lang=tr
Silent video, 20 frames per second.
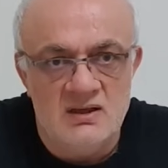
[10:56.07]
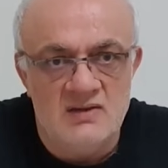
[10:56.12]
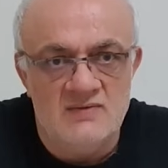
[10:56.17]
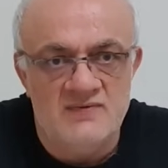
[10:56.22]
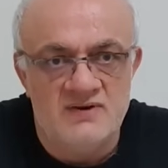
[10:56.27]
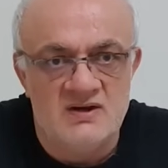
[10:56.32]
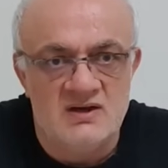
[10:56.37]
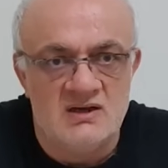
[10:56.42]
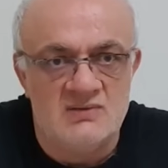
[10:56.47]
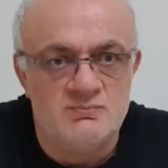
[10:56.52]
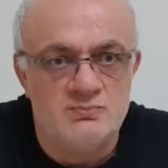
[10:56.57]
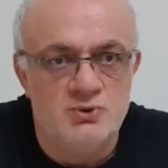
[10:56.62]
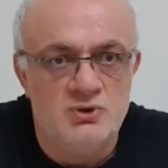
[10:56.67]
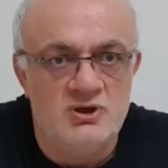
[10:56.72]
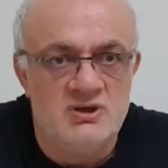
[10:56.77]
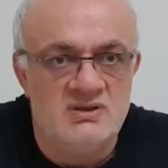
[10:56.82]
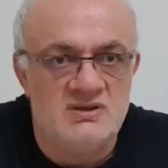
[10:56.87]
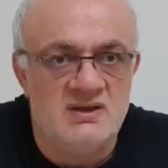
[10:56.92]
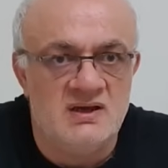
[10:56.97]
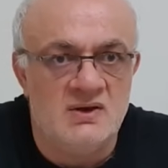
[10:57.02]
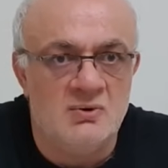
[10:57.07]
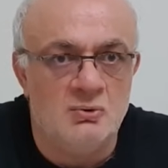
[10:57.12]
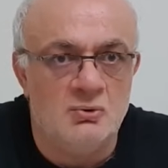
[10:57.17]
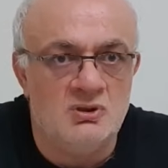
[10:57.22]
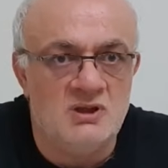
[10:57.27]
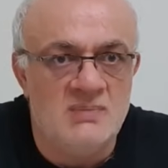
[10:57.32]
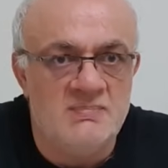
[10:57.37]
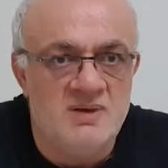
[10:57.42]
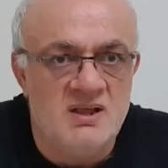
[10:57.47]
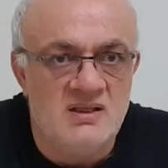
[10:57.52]
Fakat bu iddia
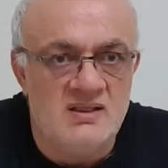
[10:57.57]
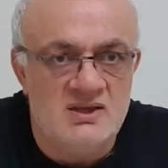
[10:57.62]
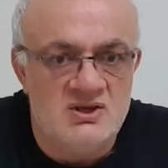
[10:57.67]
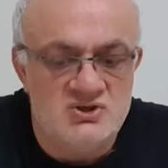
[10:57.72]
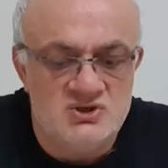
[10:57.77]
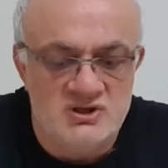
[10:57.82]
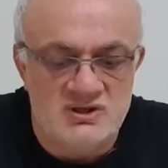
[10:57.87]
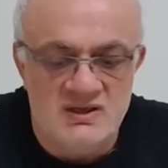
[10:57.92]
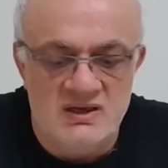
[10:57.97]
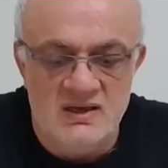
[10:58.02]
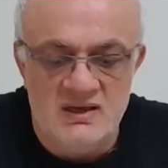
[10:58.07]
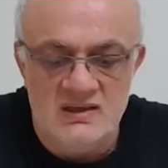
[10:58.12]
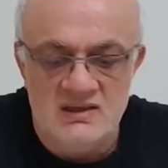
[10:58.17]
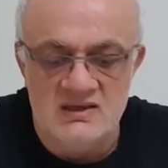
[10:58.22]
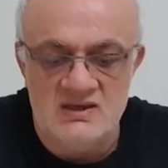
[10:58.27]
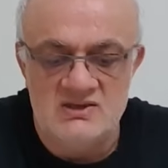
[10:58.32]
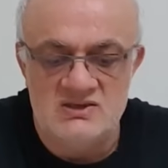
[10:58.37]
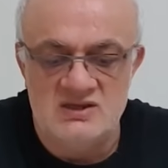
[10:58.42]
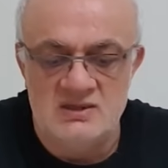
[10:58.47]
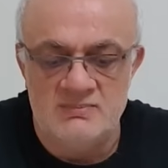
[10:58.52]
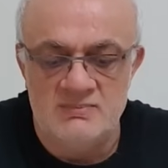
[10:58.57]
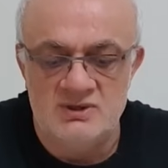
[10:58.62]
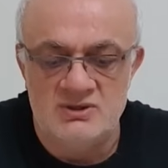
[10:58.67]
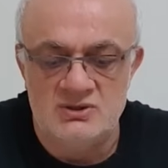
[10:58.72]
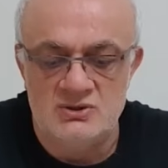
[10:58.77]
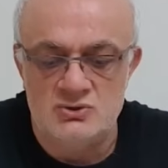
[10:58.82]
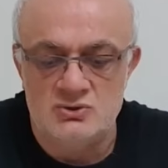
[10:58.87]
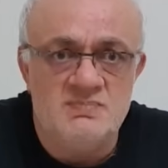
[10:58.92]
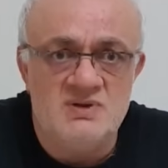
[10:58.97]
olabildiğince de gizemlidir.